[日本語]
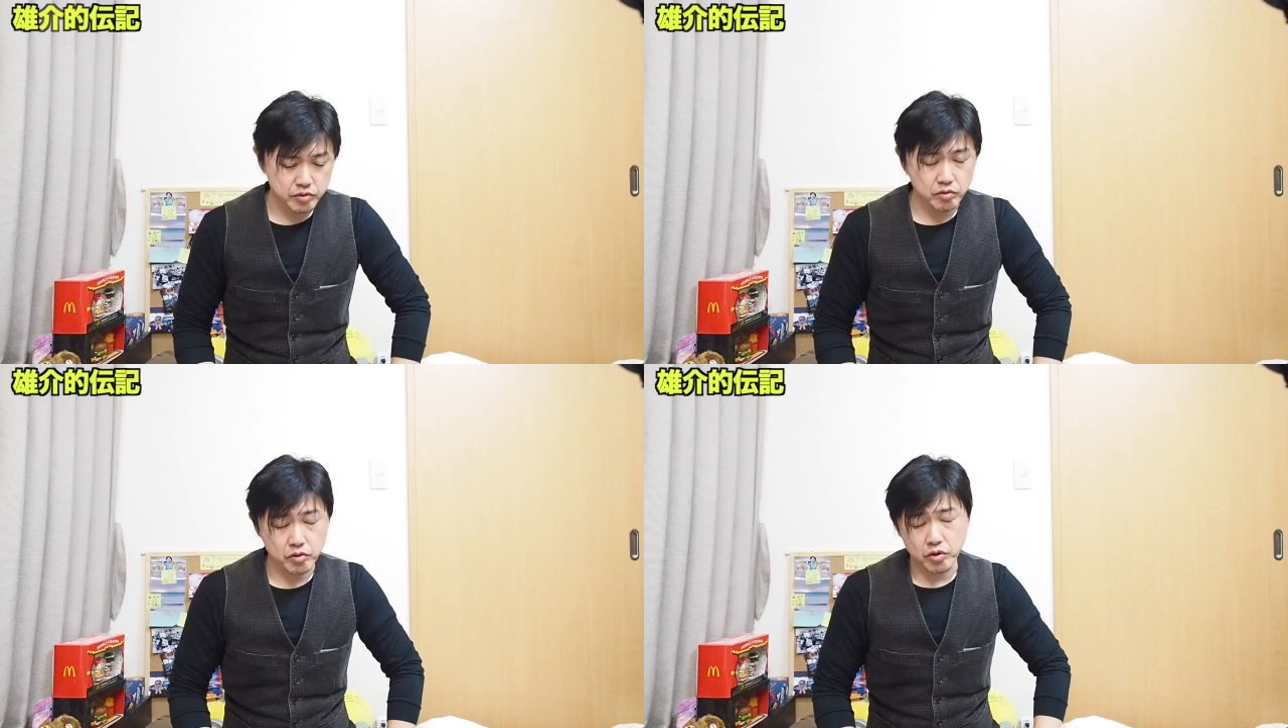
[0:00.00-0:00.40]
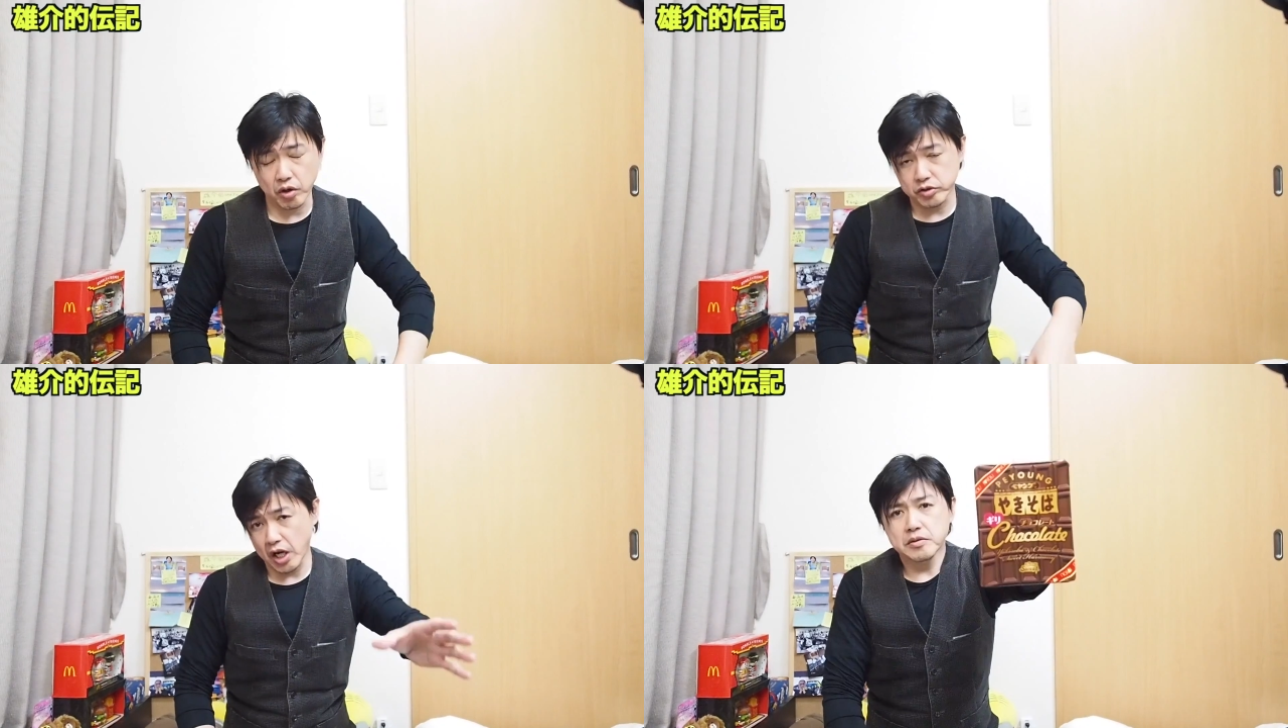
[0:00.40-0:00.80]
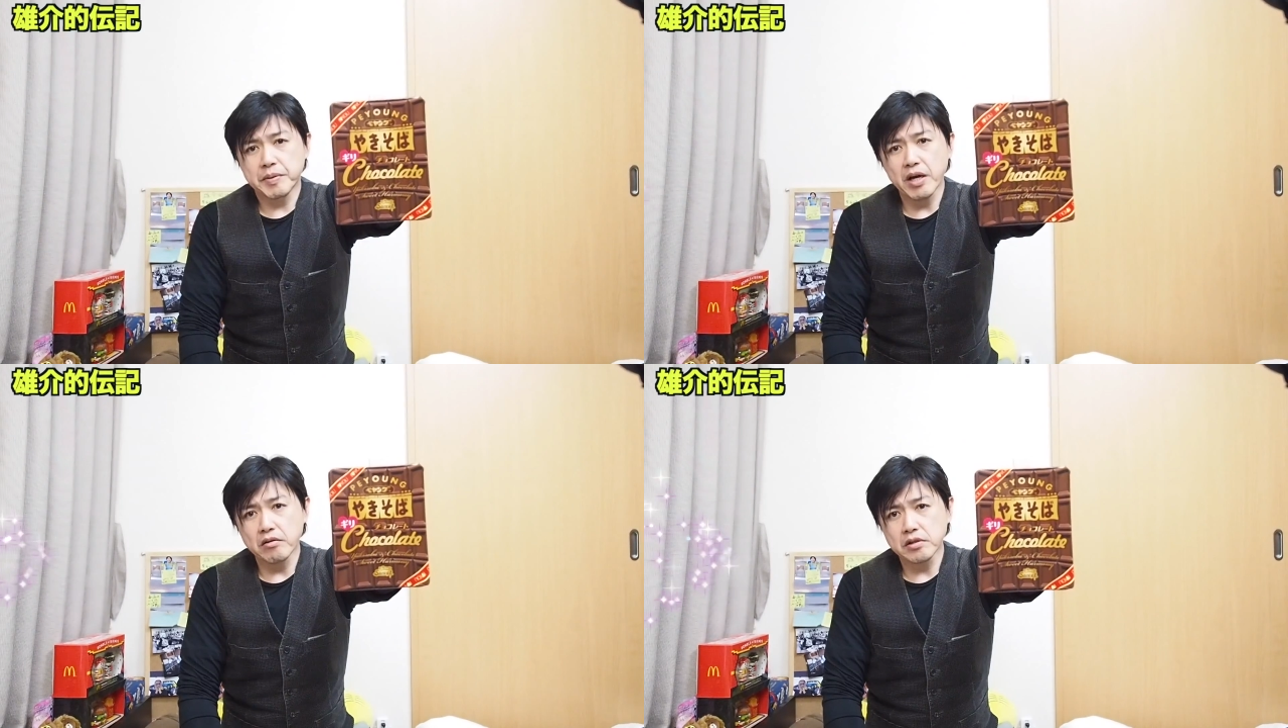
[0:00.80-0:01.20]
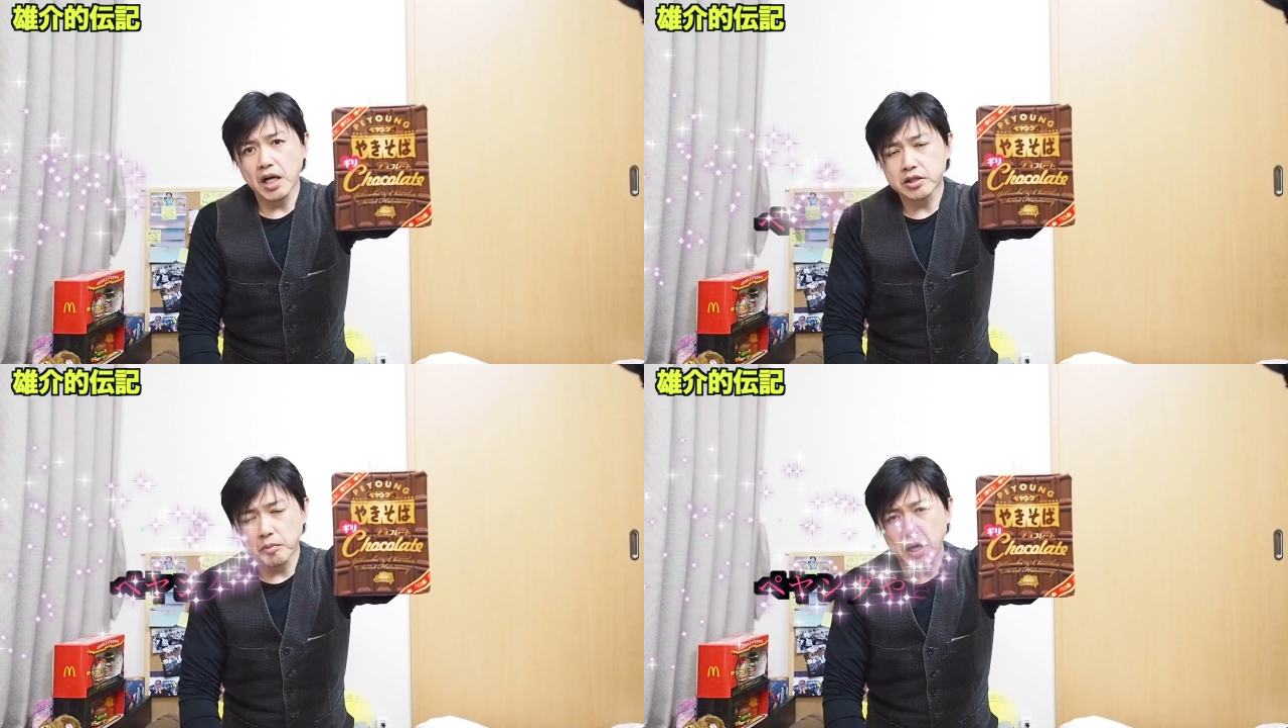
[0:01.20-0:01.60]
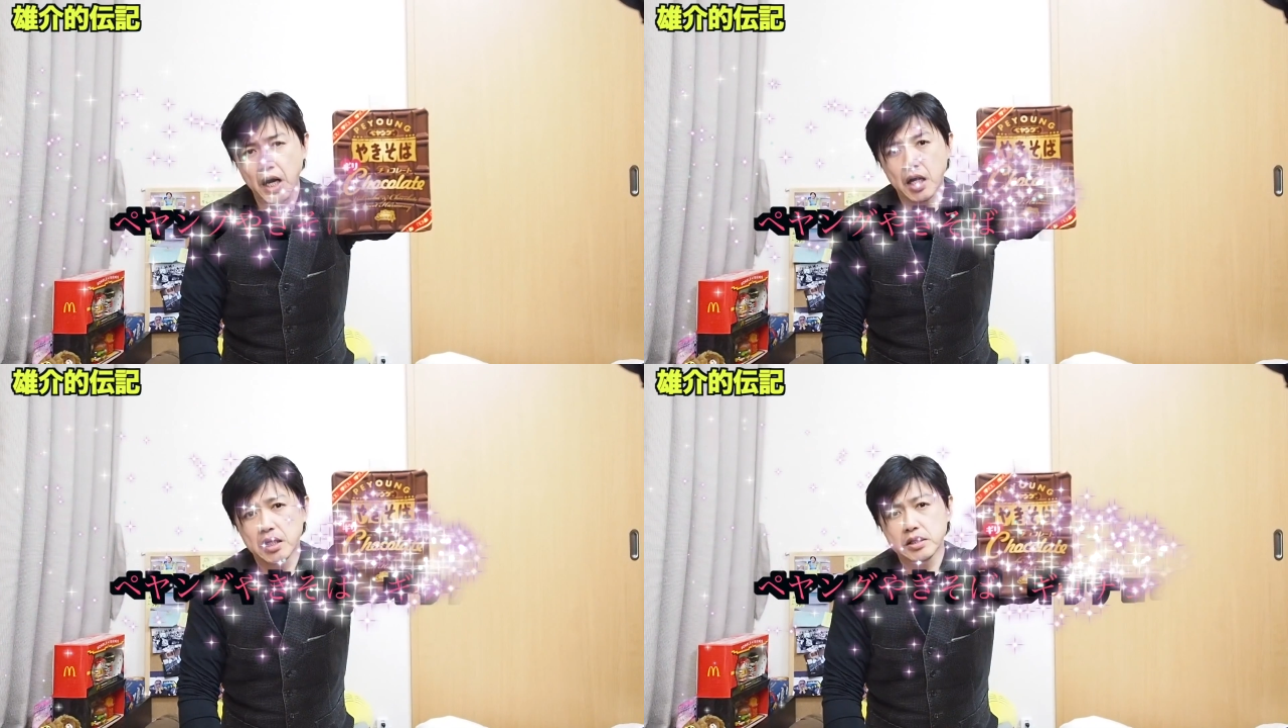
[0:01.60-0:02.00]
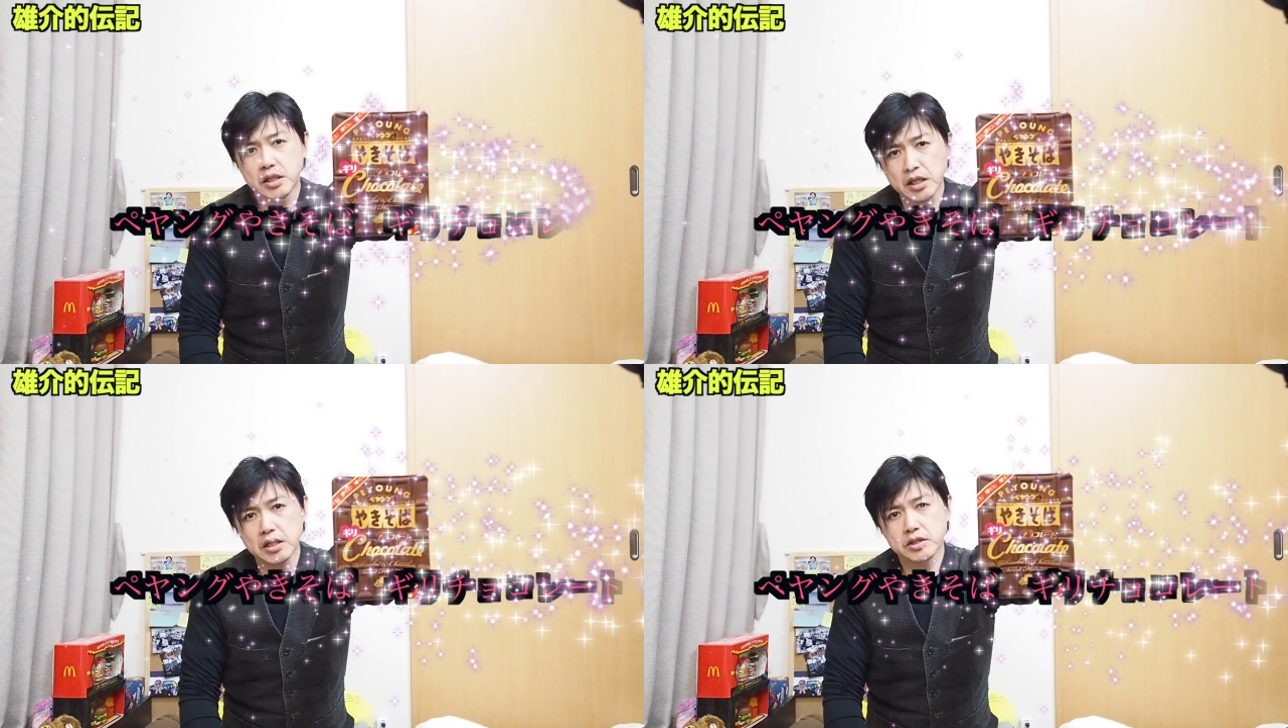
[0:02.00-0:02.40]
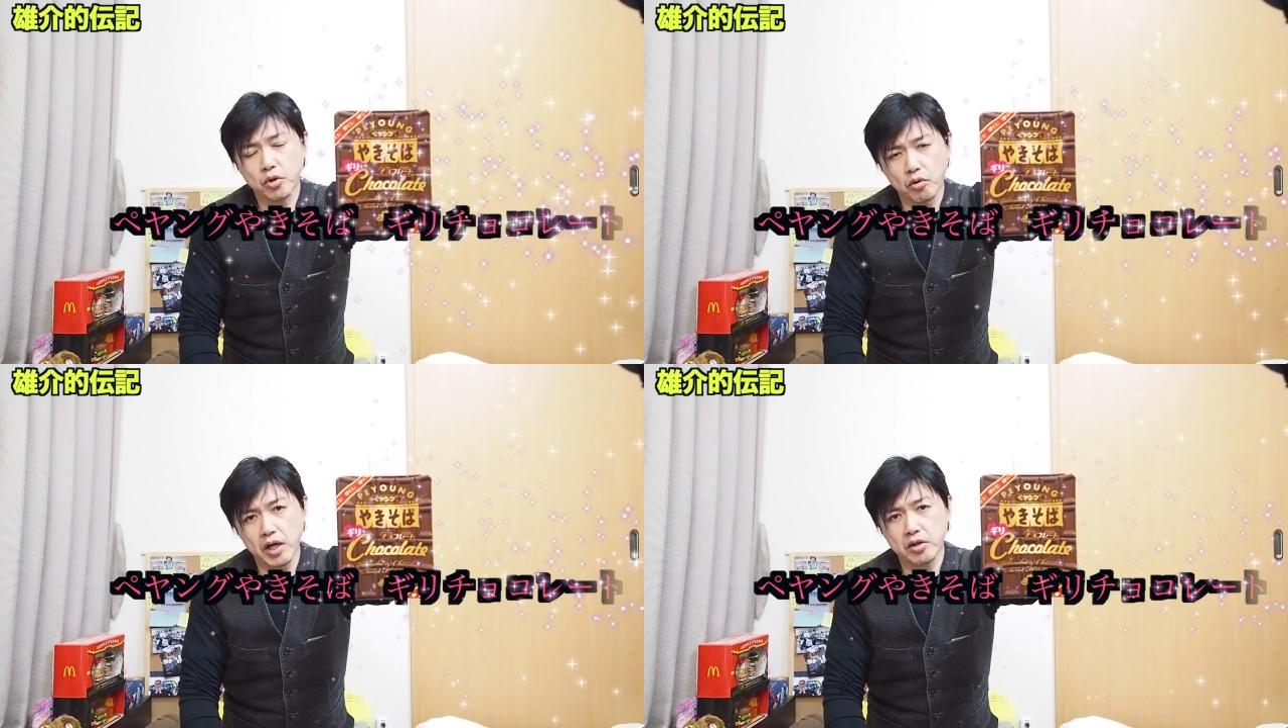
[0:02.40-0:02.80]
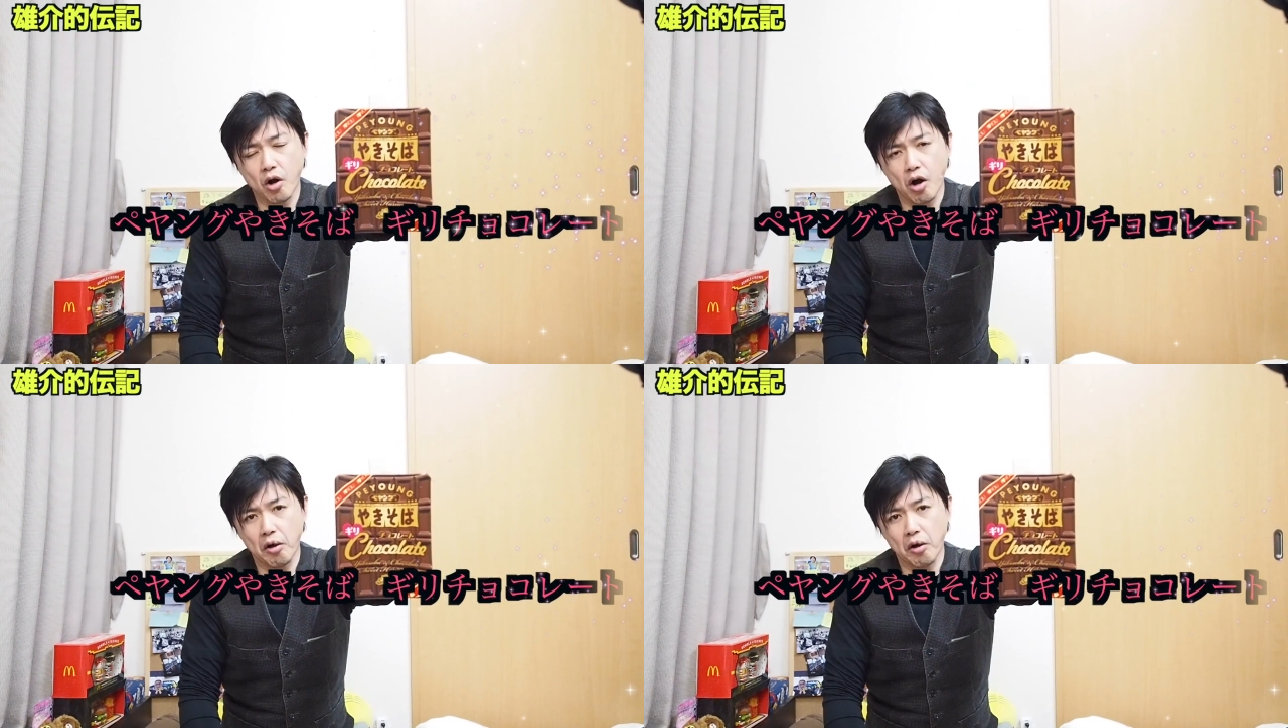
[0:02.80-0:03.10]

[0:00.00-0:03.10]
ということで、今日はこちら、ペヨング焼きそば、ギリチョコレート。